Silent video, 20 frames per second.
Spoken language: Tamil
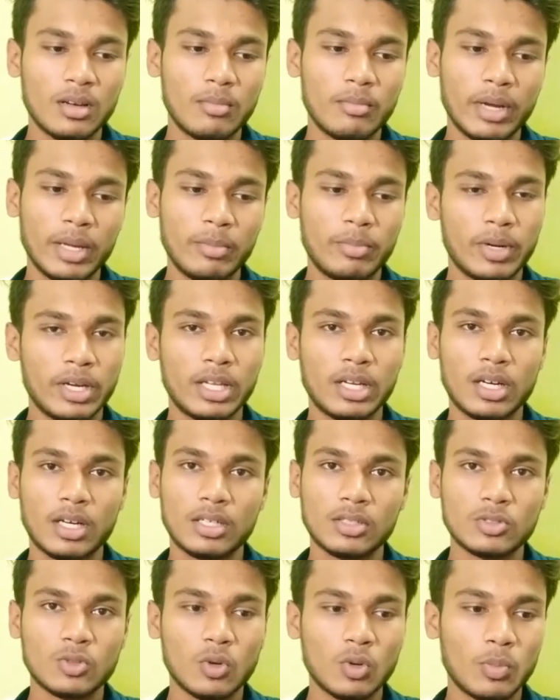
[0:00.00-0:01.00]
பை
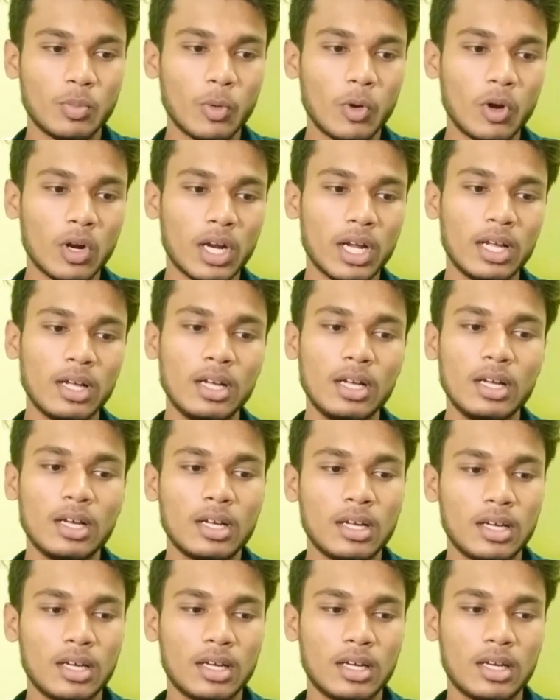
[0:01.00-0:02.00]
பண்ணிக்கலாம் டிஸ்கவுண்ட் போக
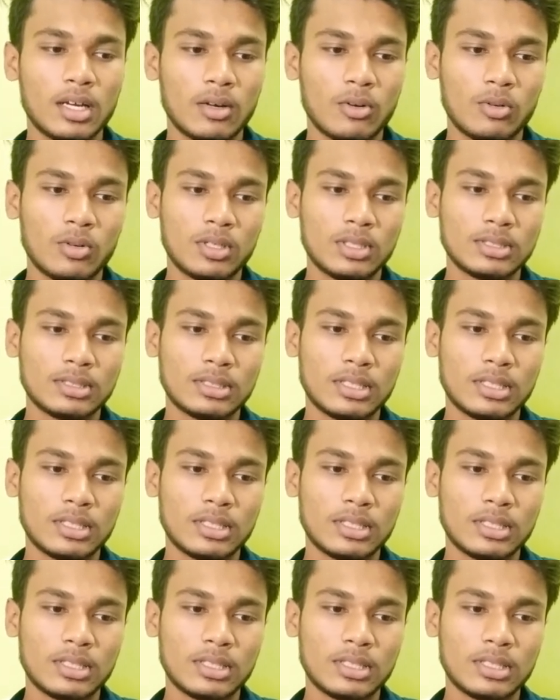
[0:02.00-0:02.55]
நான் உங்களுக்கு